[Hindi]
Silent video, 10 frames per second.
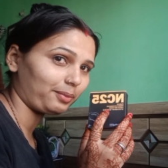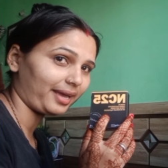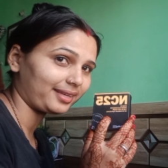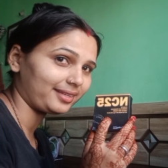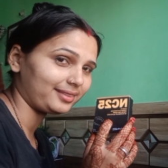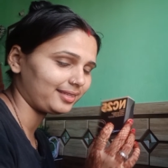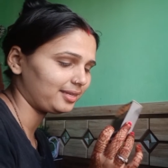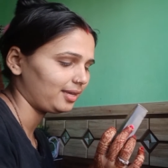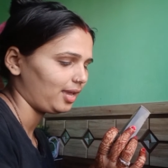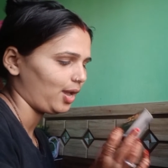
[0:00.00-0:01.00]
बाई की
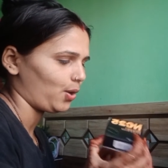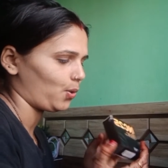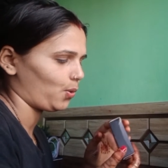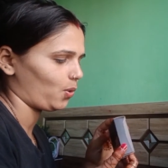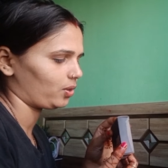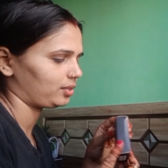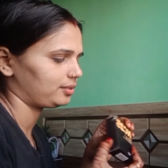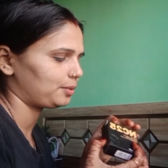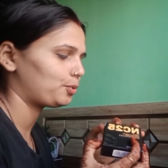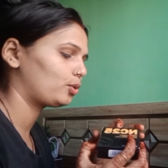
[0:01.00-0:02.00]
थी और
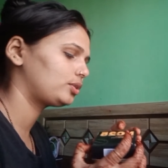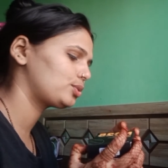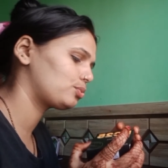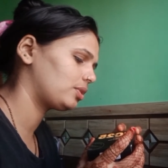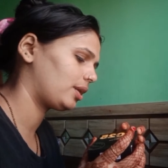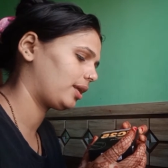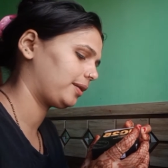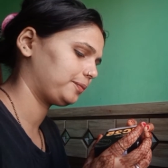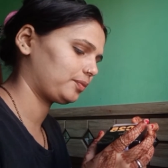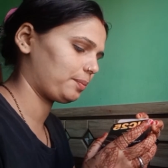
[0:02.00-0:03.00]
ये बहुत ही सुंदर
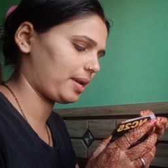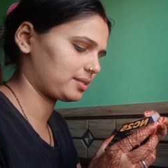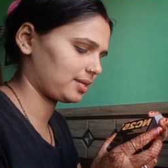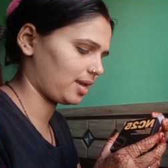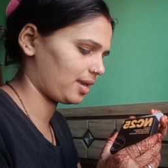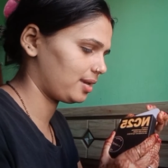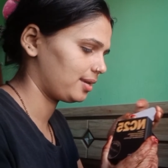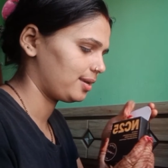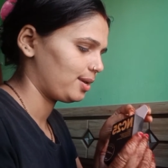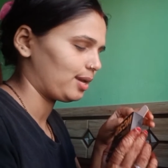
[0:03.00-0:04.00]
है मैक्स का है
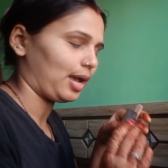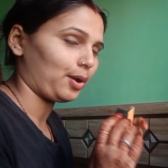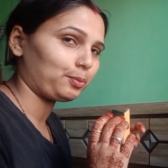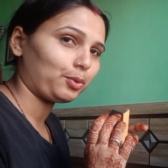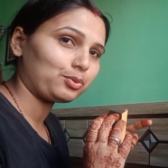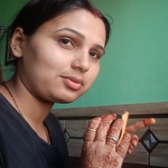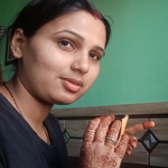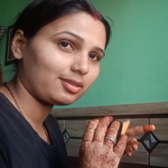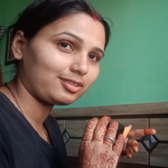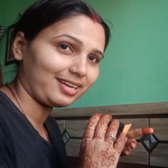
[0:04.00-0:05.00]
और बहुत ही
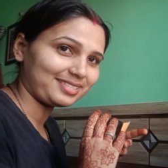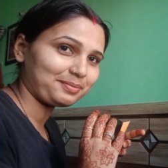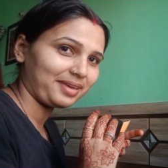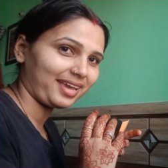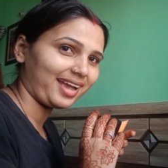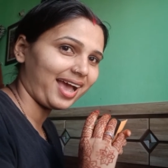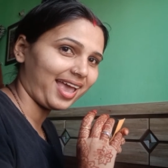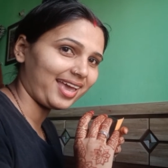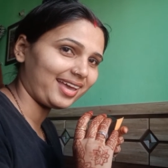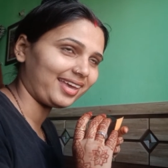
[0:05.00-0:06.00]
सुंदर थोड़ा सा महंगा
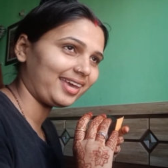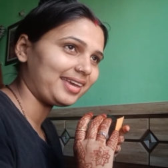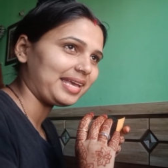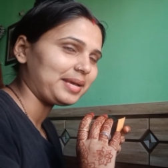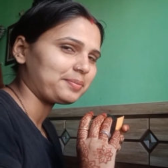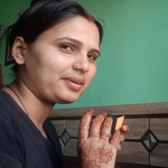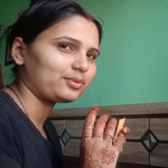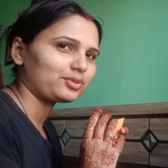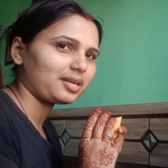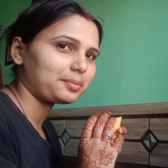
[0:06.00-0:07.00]
आया है
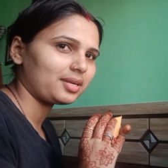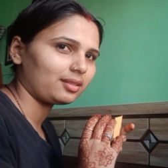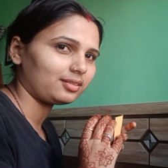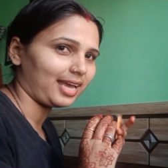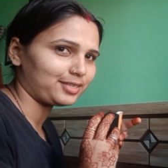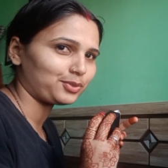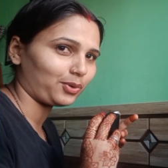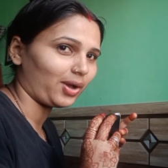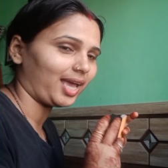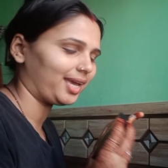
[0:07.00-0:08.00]
पर उतना भी नहीं ढाई सौ
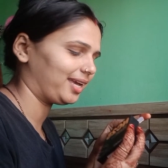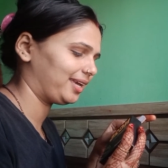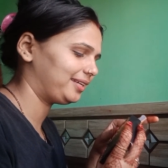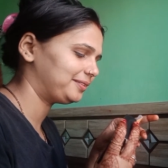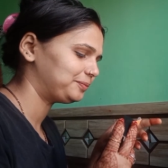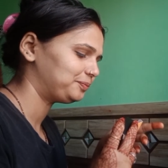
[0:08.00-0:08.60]
का आया है